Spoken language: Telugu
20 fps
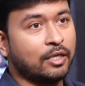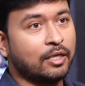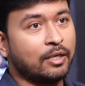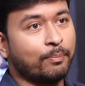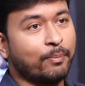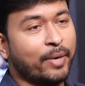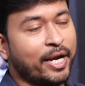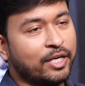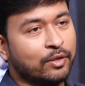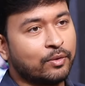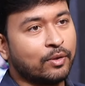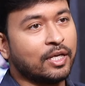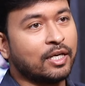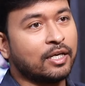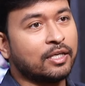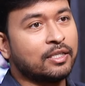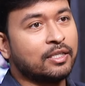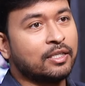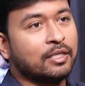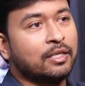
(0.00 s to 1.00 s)
అమ్మాయిని కూడా
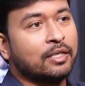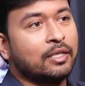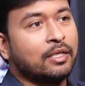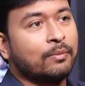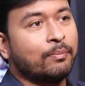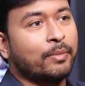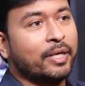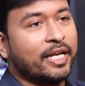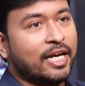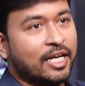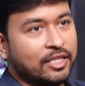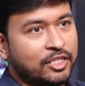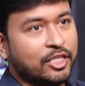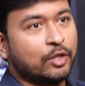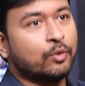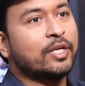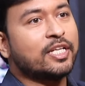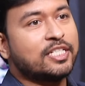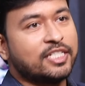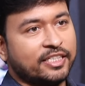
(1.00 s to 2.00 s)
మరి హత్య
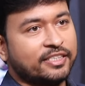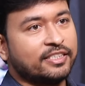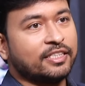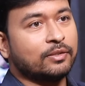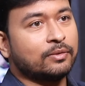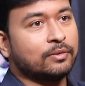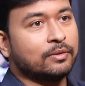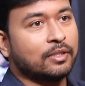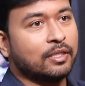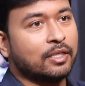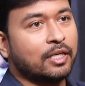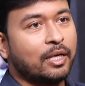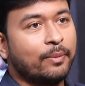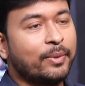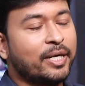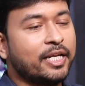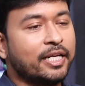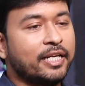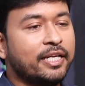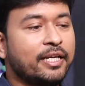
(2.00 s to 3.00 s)
కూడా చేశారు
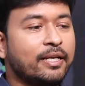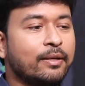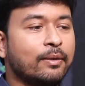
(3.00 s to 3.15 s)
కాబట్టి